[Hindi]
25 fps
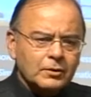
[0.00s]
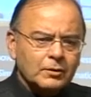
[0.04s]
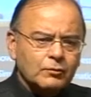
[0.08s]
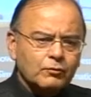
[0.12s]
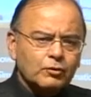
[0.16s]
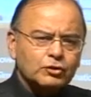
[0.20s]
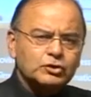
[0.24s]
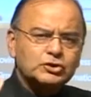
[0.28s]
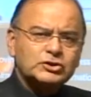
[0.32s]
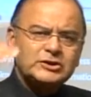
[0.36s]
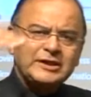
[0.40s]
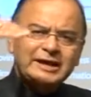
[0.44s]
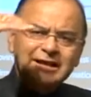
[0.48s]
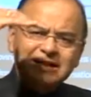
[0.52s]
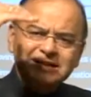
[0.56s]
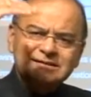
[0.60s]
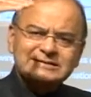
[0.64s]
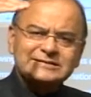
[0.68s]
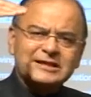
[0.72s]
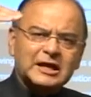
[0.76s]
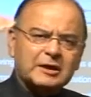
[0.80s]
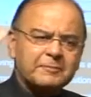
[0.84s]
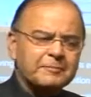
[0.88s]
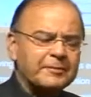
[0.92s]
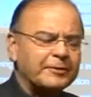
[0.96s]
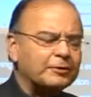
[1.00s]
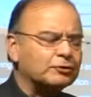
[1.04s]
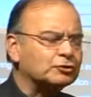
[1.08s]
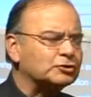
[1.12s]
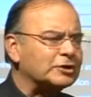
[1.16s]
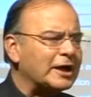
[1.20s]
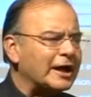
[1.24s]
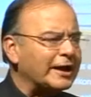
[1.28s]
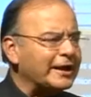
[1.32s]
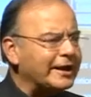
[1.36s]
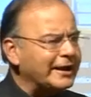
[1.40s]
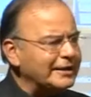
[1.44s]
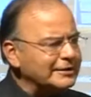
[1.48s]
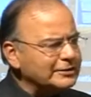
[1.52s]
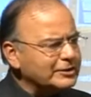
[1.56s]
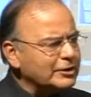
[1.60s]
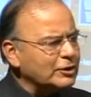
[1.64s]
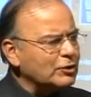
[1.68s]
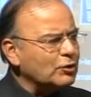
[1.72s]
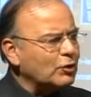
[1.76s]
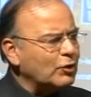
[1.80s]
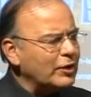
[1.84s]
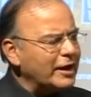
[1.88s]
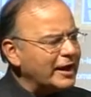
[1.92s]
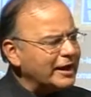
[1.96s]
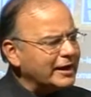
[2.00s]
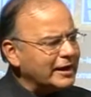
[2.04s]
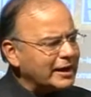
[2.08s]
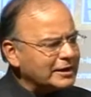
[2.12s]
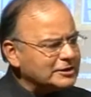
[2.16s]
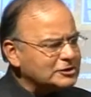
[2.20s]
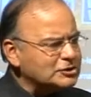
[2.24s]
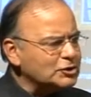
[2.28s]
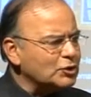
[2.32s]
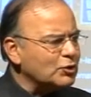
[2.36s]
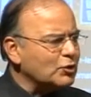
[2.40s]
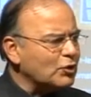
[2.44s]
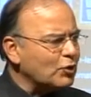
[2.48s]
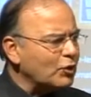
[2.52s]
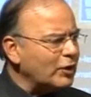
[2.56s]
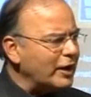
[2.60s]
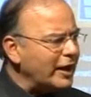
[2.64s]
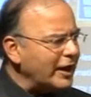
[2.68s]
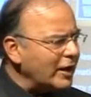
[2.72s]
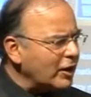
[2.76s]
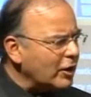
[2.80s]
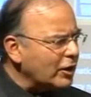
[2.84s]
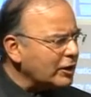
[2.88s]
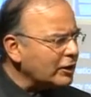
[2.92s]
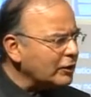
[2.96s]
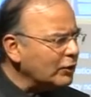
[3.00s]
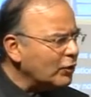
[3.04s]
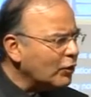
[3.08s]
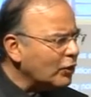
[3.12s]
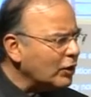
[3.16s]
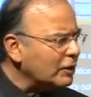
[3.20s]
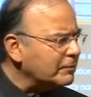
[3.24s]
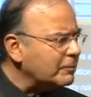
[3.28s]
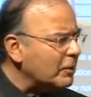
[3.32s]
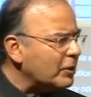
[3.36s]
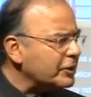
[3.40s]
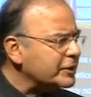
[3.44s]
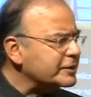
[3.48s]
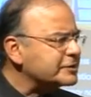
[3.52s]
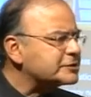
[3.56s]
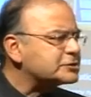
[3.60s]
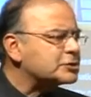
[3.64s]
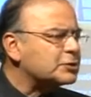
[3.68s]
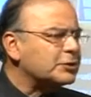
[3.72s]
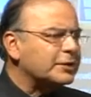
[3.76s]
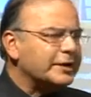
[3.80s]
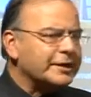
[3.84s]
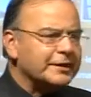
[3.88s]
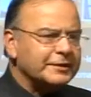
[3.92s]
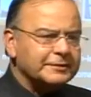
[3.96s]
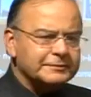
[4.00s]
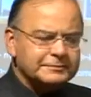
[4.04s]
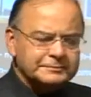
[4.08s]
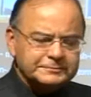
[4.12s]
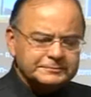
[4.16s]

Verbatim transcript: वो तीन स्तर पे होता है केंद्र को है राज्यों को है और लोकल बॉडीज को है